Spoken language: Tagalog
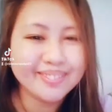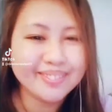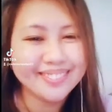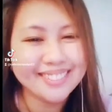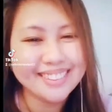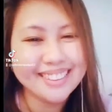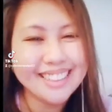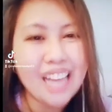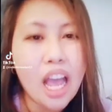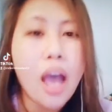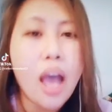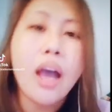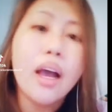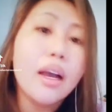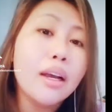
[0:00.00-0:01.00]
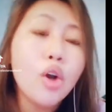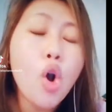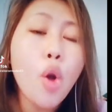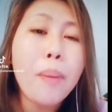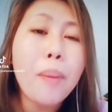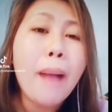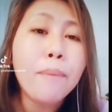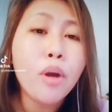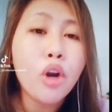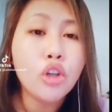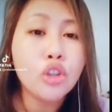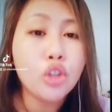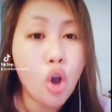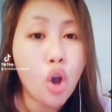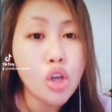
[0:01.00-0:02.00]
Sorry ah. Kupang
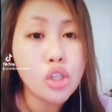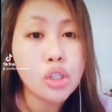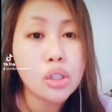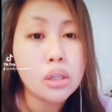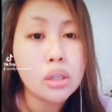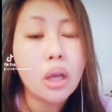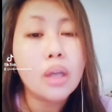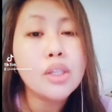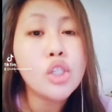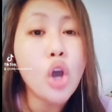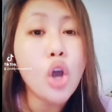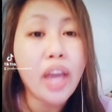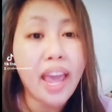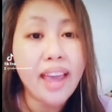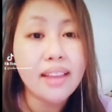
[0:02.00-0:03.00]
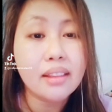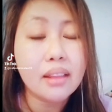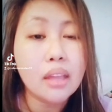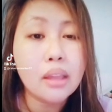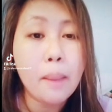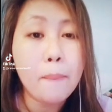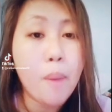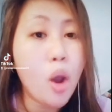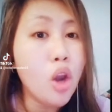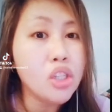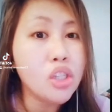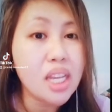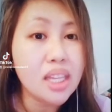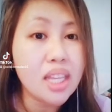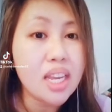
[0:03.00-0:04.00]
Purok 2, Zone 8,
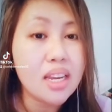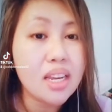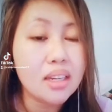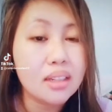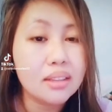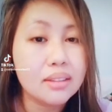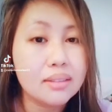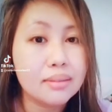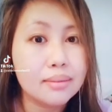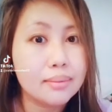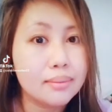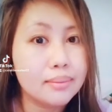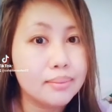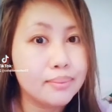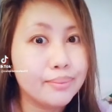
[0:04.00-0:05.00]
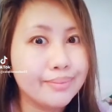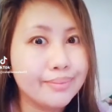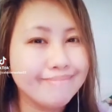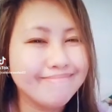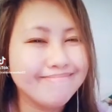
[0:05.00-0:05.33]
Antipolo City. Wow.